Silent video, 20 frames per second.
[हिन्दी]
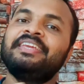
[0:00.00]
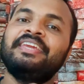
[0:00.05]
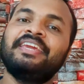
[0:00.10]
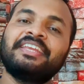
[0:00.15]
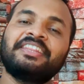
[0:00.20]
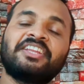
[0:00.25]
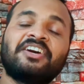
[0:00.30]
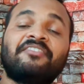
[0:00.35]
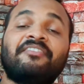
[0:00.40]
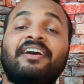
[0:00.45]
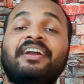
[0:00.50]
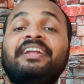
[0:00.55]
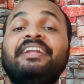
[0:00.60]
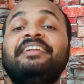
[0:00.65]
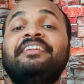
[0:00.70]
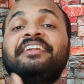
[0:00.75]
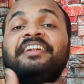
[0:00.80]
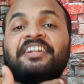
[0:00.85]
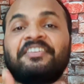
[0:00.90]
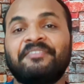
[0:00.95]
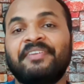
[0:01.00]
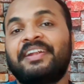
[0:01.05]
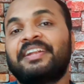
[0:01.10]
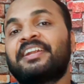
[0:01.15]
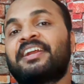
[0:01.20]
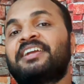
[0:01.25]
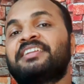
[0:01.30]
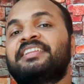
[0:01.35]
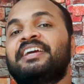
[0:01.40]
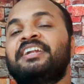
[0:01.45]
ये दवाई
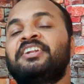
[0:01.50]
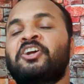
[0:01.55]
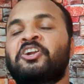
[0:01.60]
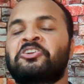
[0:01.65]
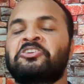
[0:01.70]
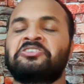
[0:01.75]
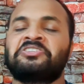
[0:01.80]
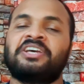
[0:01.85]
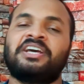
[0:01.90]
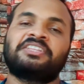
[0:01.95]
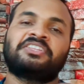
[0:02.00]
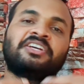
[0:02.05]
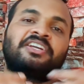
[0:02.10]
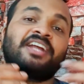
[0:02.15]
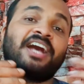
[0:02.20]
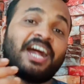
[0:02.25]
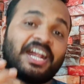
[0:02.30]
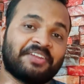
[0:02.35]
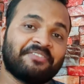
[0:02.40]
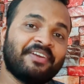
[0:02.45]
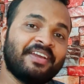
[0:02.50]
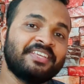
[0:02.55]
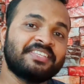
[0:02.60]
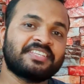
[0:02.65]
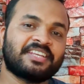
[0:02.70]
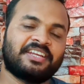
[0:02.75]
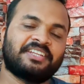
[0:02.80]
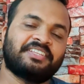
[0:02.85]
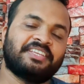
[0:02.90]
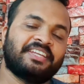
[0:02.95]
ट्रीटमेंट करता है डॉक्टर ज्यादातर
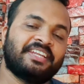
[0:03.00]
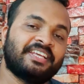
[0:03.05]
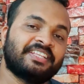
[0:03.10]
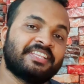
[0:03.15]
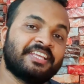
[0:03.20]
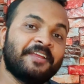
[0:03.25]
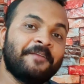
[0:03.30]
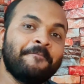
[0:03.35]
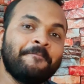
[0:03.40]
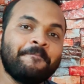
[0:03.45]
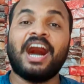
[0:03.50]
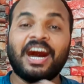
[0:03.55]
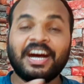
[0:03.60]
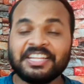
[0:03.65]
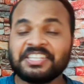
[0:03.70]
एडवाइस करते रहते हैं